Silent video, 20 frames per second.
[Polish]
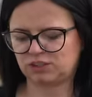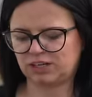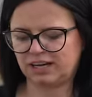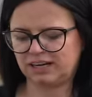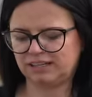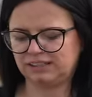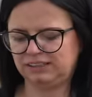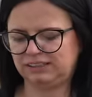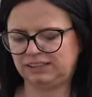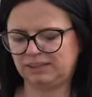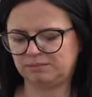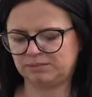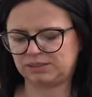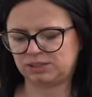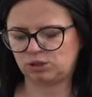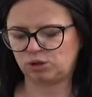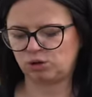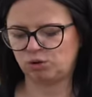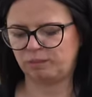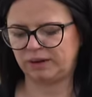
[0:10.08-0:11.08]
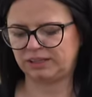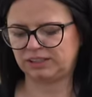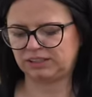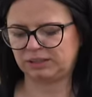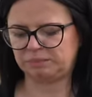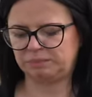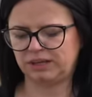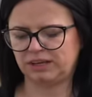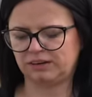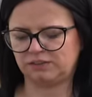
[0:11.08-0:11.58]
w szklarni i tam schrupać
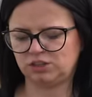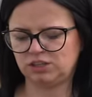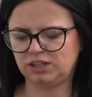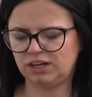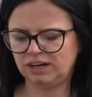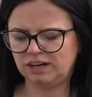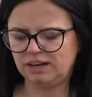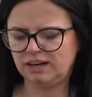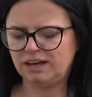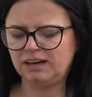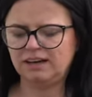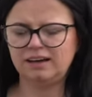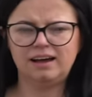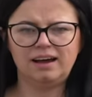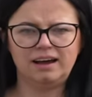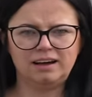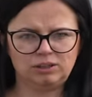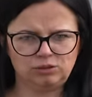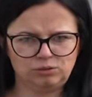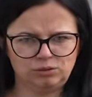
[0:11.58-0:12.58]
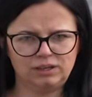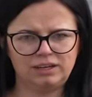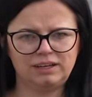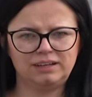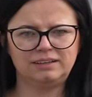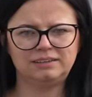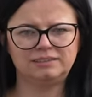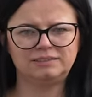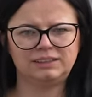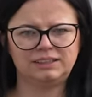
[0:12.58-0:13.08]
te pierwsze,
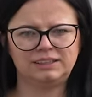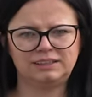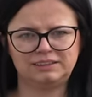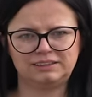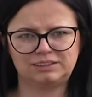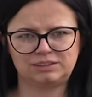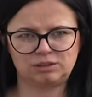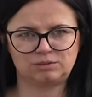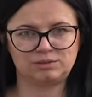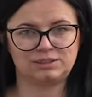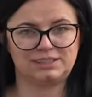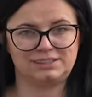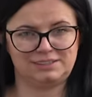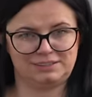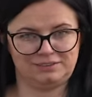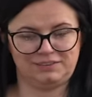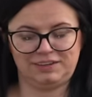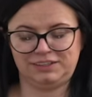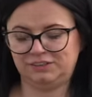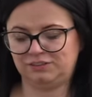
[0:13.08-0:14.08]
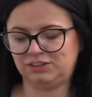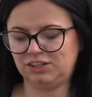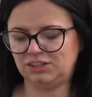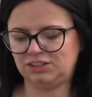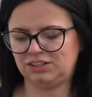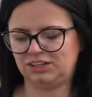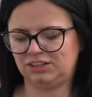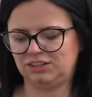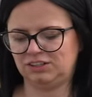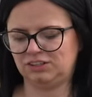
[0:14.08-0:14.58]
które e, są zdecydowanie
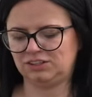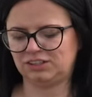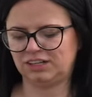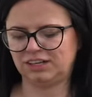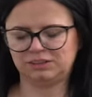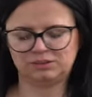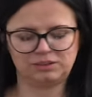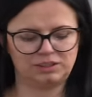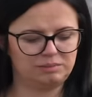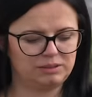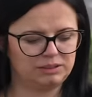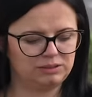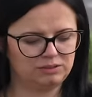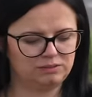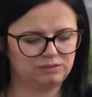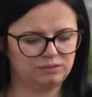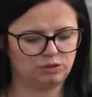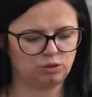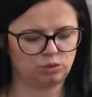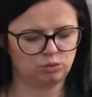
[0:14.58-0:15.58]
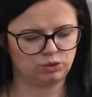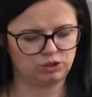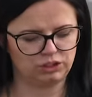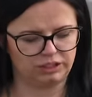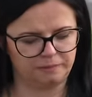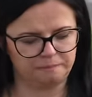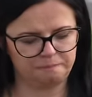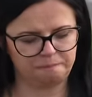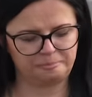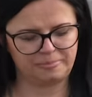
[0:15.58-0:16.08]
wcześniej niż te, które będą w
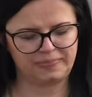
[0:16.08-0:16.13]
gruncie.